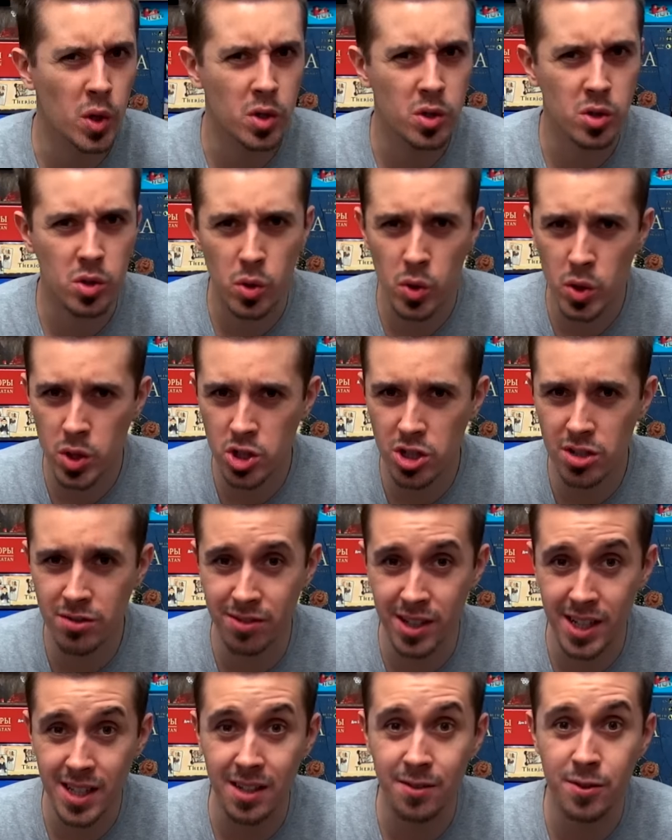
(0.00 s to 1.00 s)
кто же
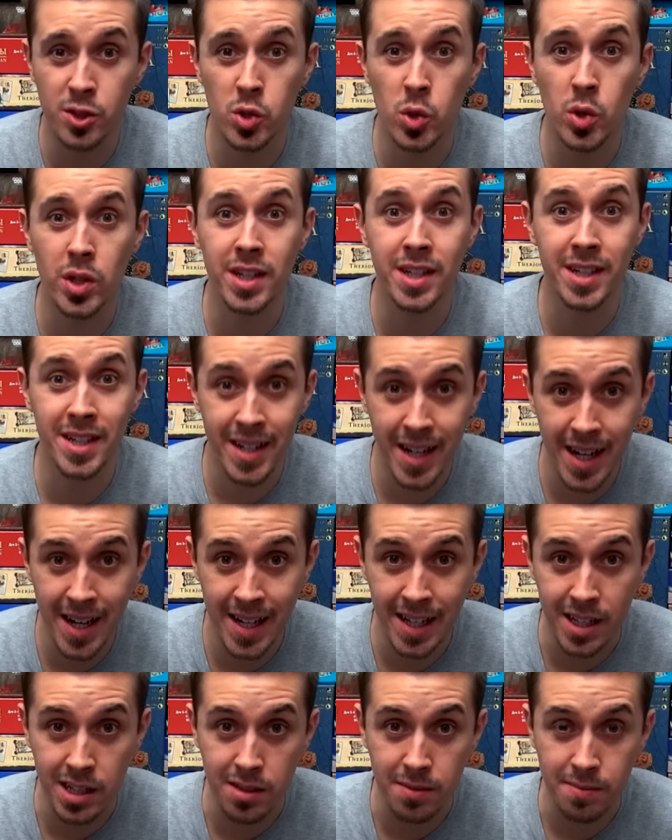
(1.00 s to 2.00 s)
в это все
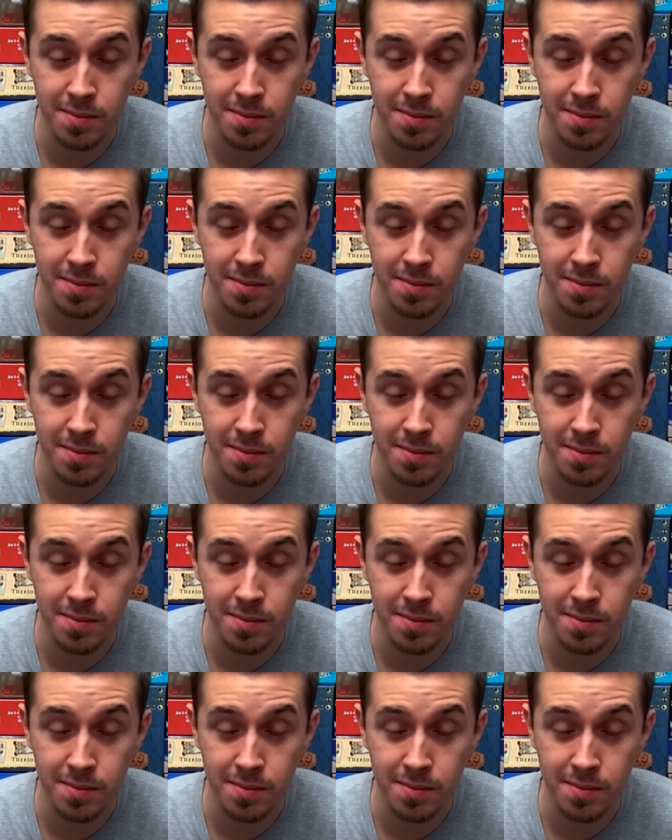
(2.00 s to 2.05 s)
играет?